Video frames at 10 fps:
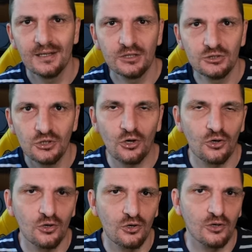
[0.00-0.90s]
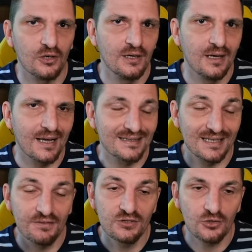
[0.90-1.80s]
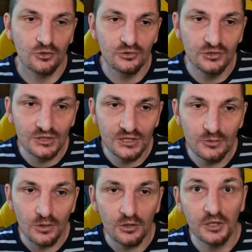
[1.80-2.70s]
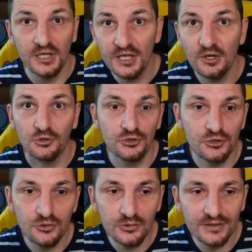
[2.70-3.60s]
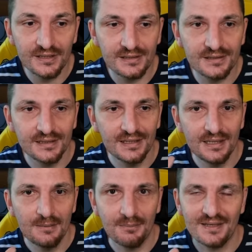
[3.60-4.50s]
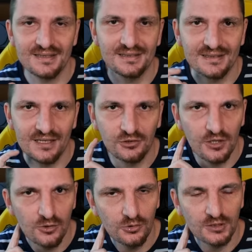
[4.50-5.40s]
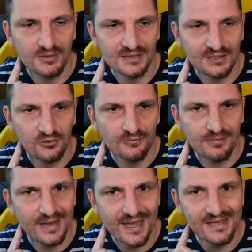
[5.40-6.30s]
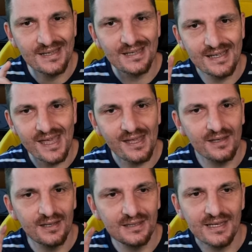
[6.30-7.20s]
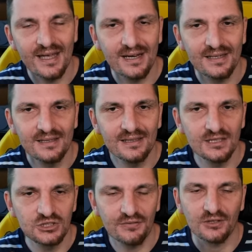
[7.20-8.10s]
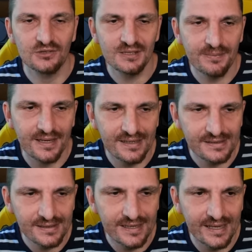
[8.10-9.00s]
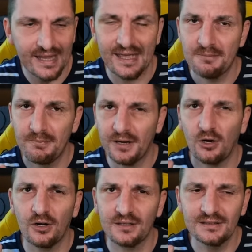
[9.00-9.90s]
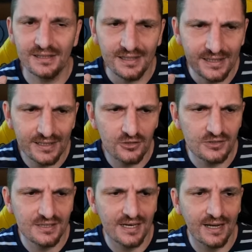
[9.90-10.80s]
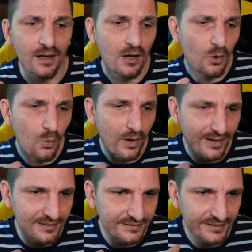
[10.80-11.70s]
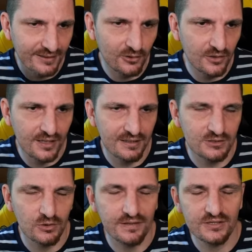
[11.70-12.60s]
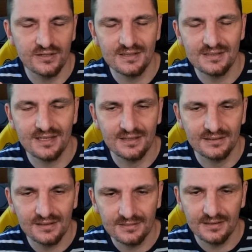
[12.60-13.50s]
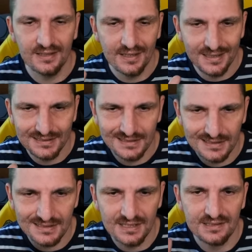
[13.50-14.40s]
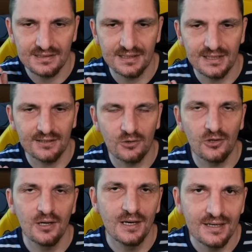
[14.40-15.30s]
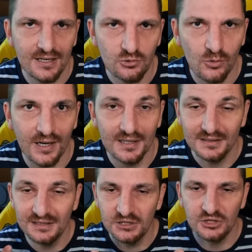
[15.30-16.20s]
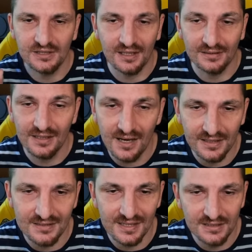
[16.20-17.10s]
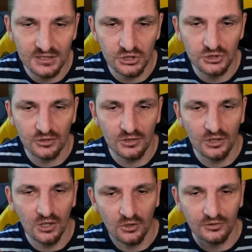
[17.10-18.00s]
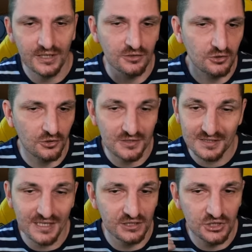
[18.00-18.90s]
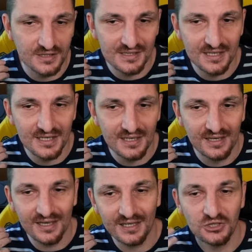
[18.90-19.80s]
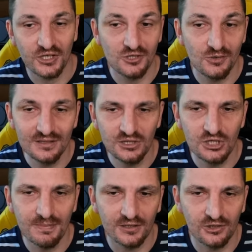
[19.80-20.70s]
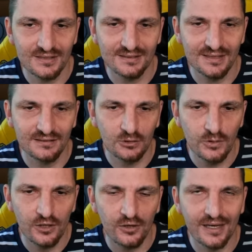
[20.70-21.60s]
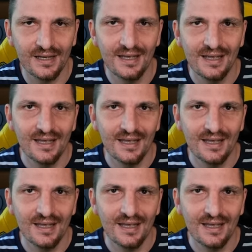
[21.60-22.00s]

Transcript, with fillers: gioco a servizio continuo, hero shooter, presentato nell'ultimo State of Play che ieri ci ha fatto sapere che è in preordine e che costerà 40 euro nella sua versione standard e 60 euro nella sua Digital Deluxe Edition con dentro 16 skin e accesso anticipato a 72 ore